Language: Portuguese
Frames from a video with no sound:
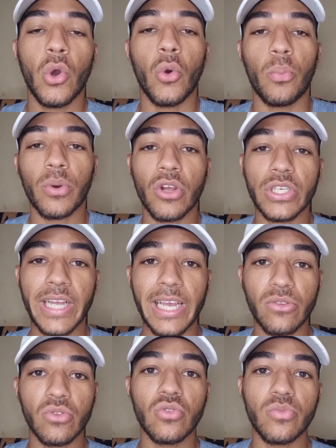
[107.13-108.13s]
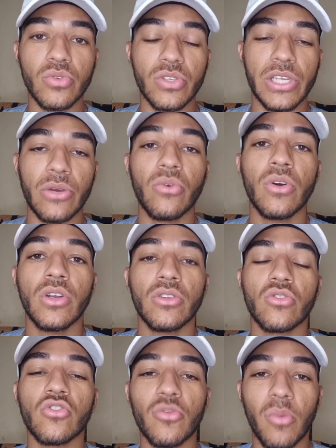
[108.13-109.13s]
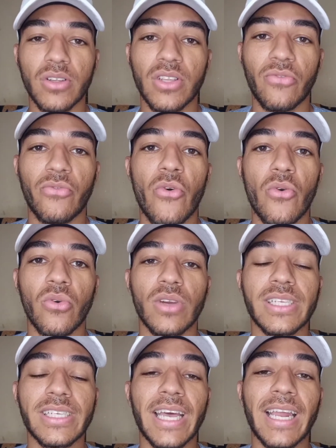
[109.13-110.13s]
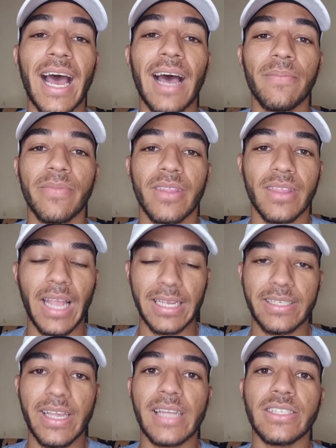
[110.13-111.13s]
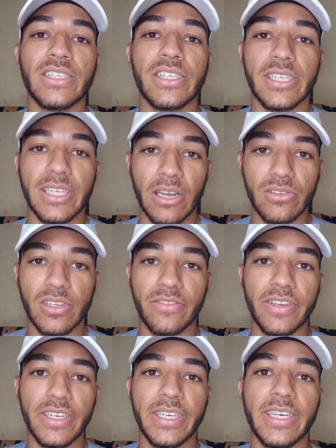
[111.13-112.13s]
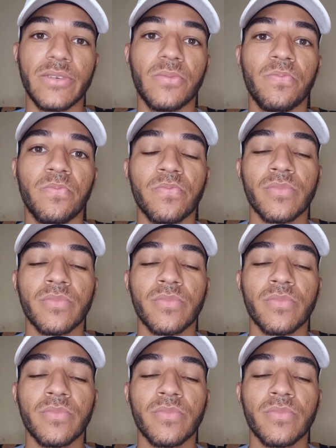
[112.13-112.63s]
o projeto do Museu do Botafogo, que será na sede General Severiano,